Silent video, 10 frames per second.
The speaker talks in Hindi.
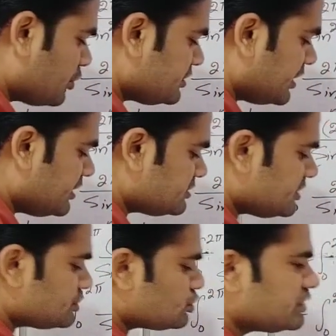और यही
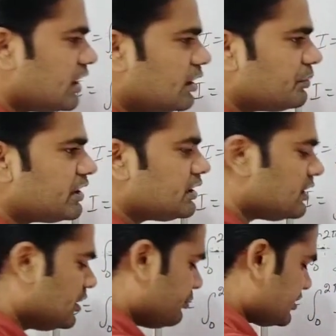चीज़ तो यहाँ पर
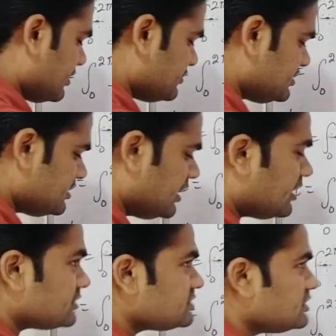है मतलब
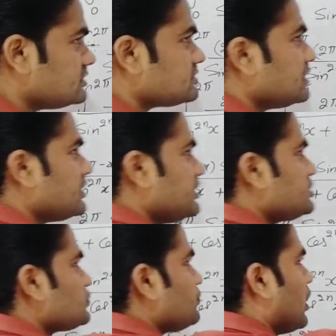ये चीज़
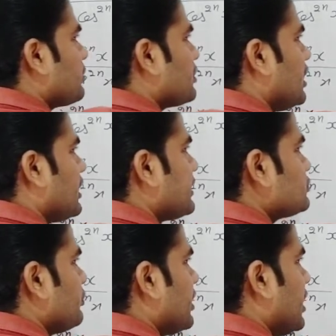इस फॉर्म का आ गया
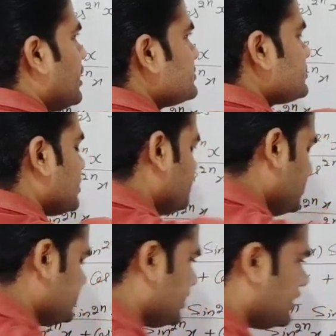तो हमारा आंसर
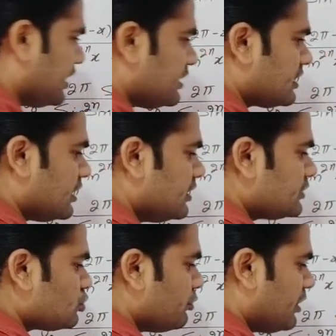भी ये आएगा
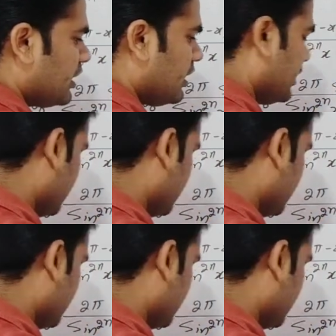तो हमारा